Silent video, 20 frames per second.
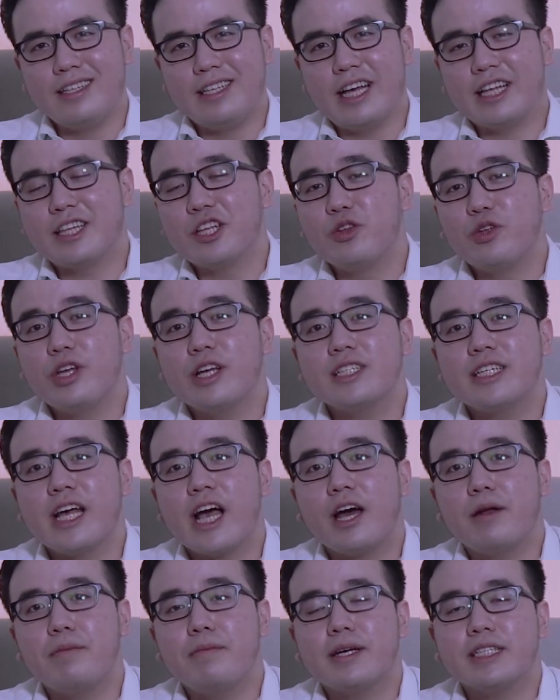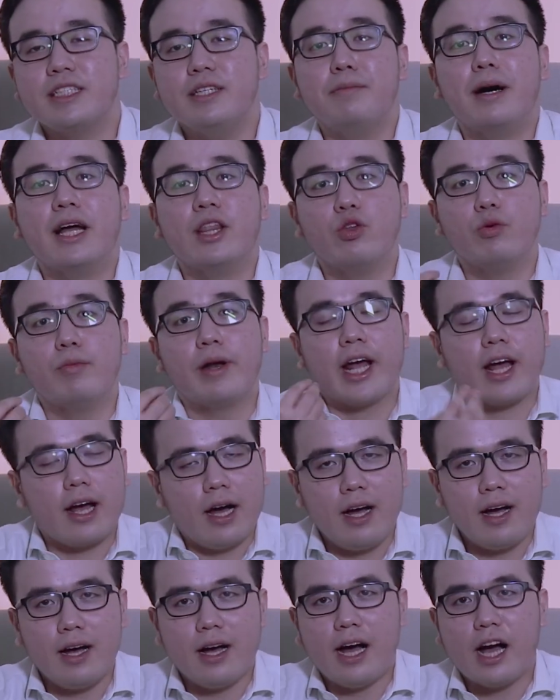ya tentunya saya akan pasti bantu
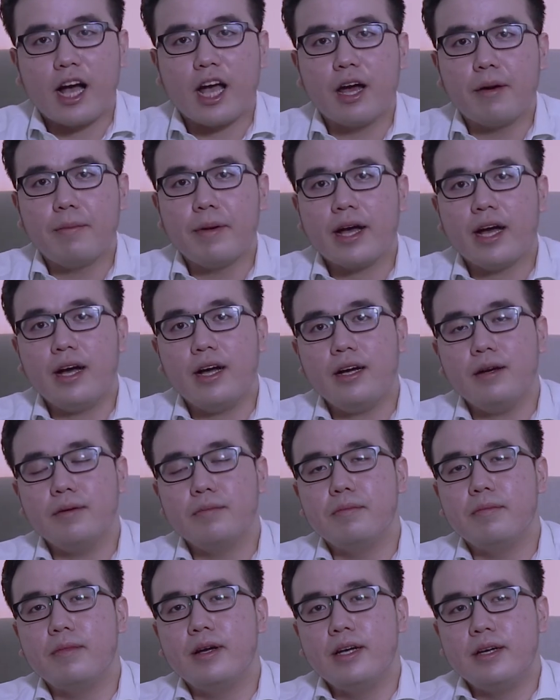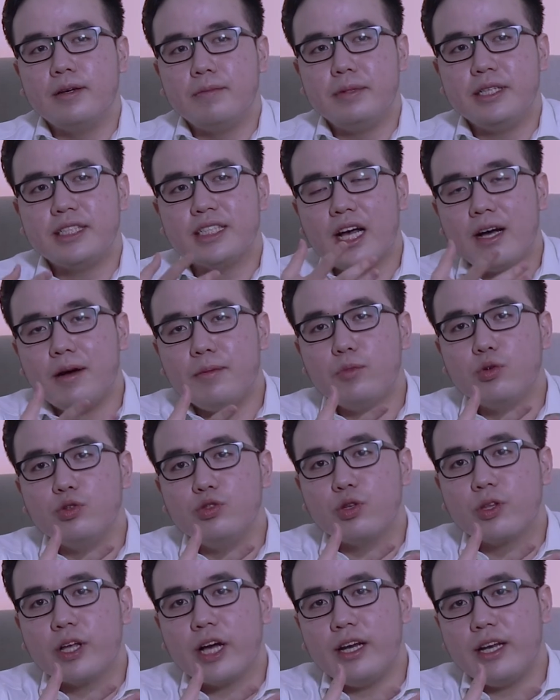mereka agar mereka bisa
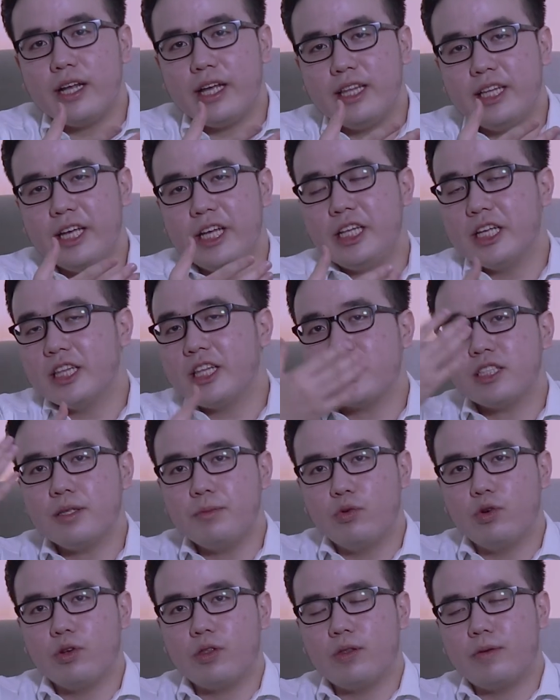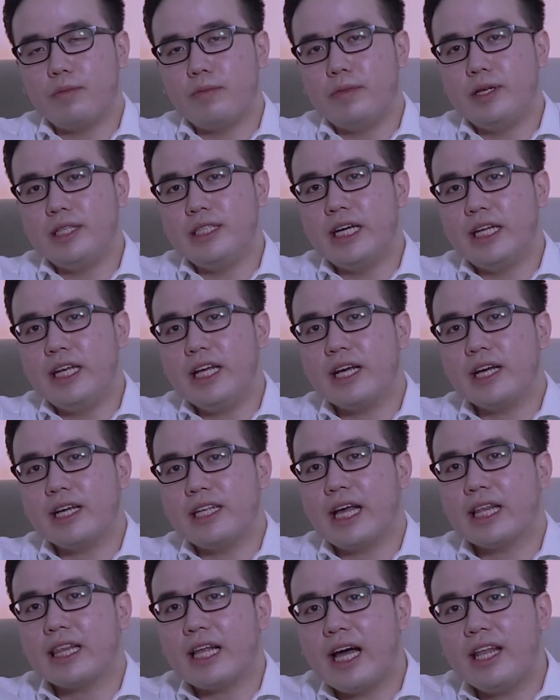mewujudkan ide-ide tersebut menjadi
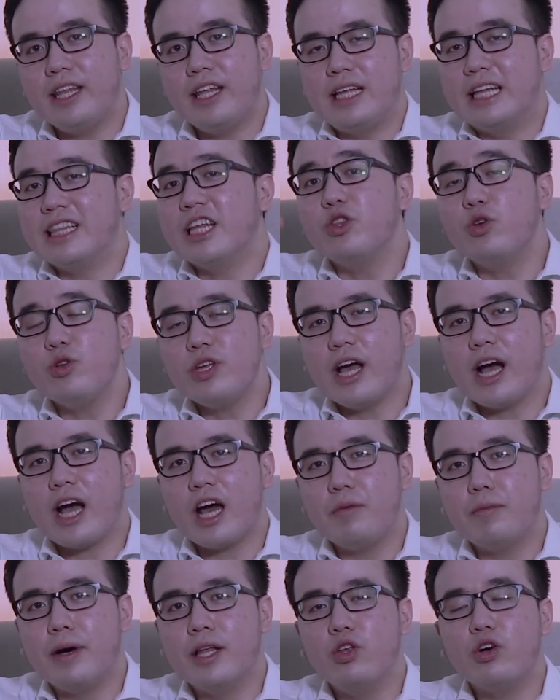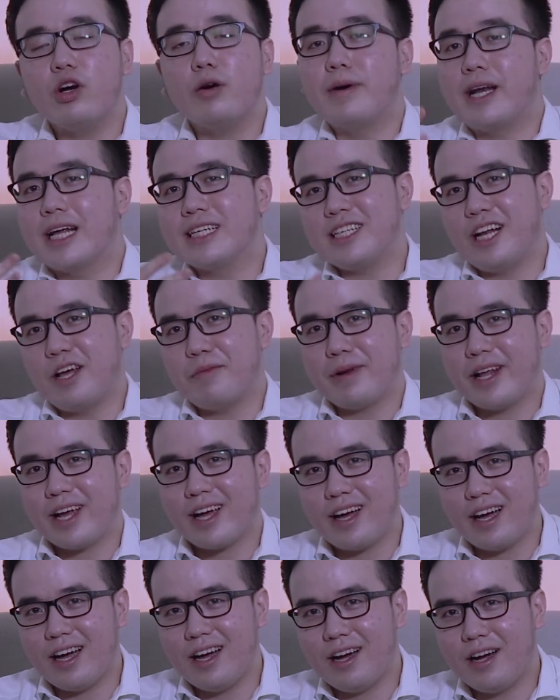kenyataan dan tentunya akan membantu keberhasilan
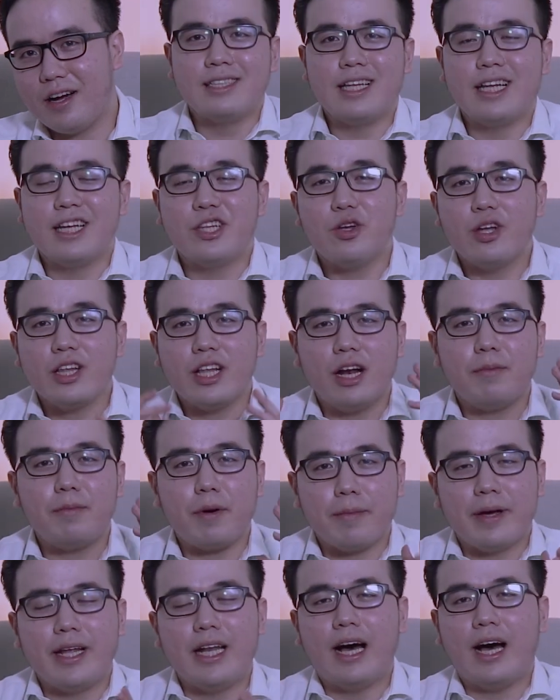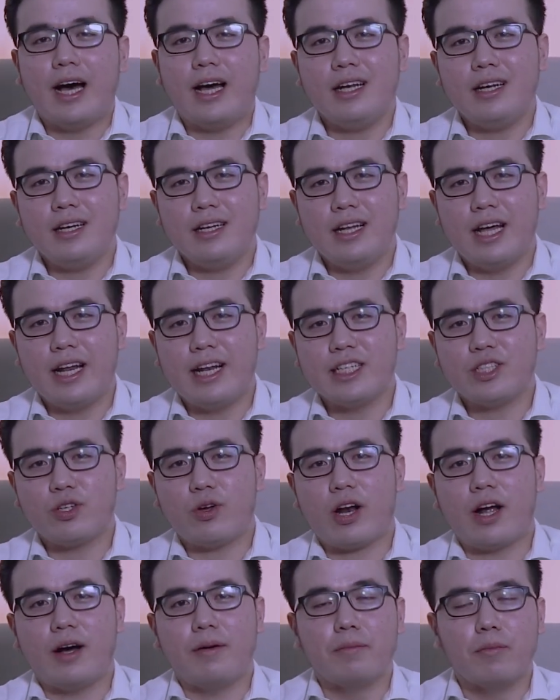mereka. Dan itu adalah perbedaan dari
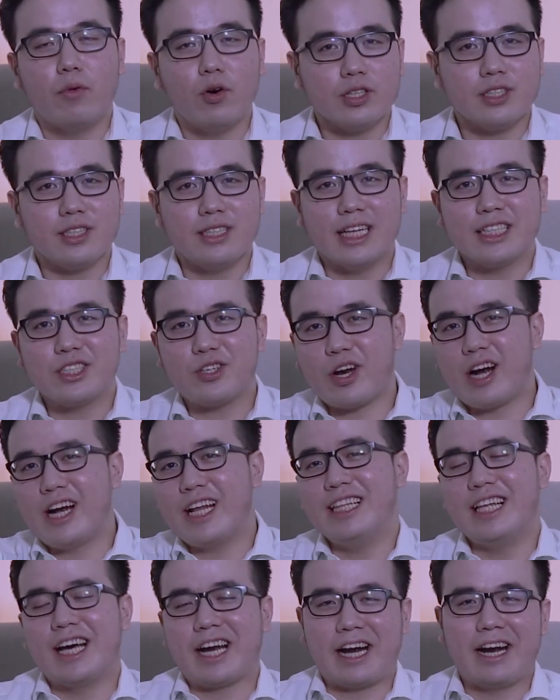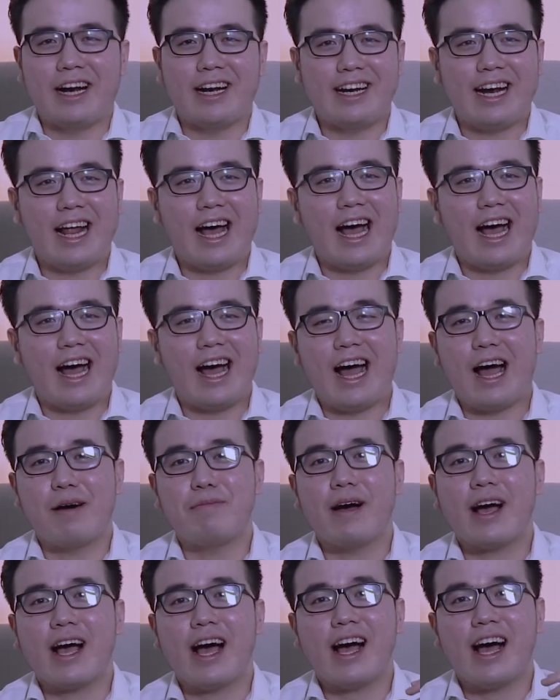seorang bos dan seorang leader. Nah,
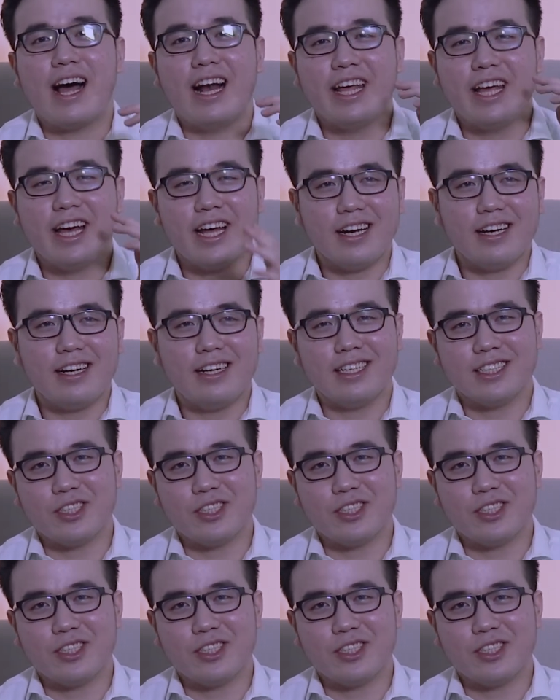apakah kalian